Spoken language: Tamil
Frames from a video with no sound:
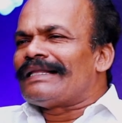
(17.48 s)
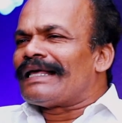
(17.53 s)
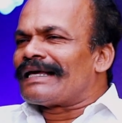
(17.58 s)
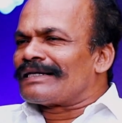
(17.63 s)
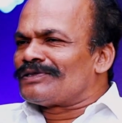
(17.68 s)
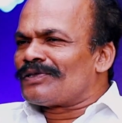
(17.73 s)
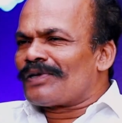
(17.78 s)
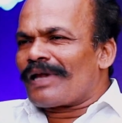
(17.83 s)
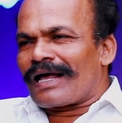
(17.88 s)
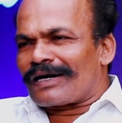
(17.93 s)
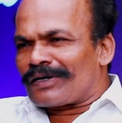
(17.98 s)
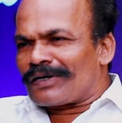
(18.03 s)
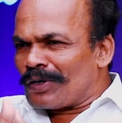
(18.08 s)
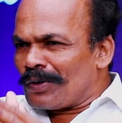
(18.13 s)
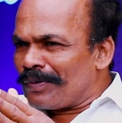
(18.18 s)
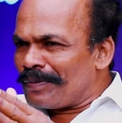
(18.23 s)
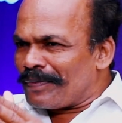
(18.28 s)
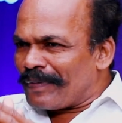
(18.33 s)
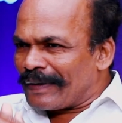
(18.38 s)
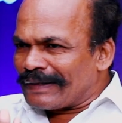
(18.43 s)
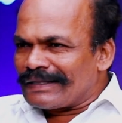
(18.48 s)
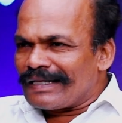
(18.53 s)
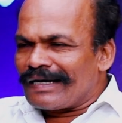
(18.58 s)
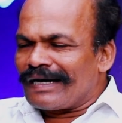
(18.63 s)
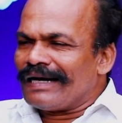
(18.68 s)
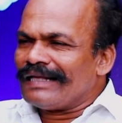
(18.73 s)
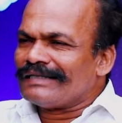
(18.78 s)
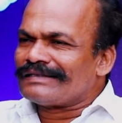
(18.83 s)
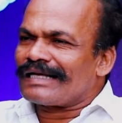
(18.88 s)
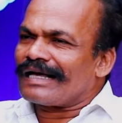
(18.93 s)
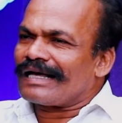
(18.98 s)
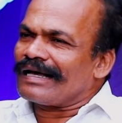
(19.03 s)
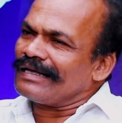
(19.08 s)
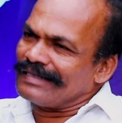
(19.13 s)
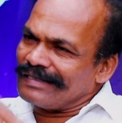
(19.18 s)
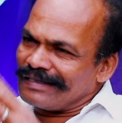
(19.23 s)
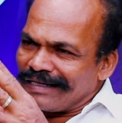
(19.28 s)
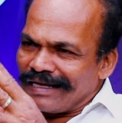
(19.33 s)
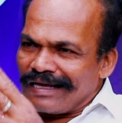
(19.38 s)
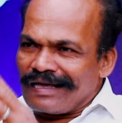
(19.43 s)
வந்து ஆக்சுவலாக அக்டோபர் பத்து ரிலீஸ் ஆக
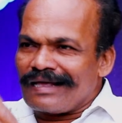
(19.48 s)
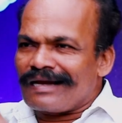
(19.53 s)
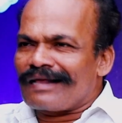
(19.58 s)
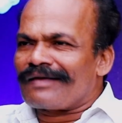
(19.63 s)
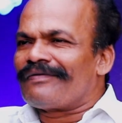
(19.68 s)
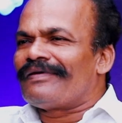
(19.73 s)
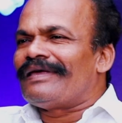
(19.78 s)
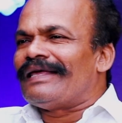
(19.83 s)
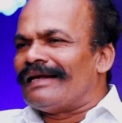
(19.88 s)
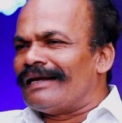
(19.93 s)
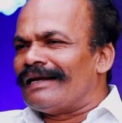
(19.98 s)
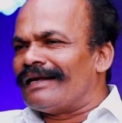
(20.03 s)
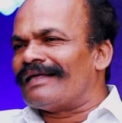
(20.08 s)
அது தயாராகவே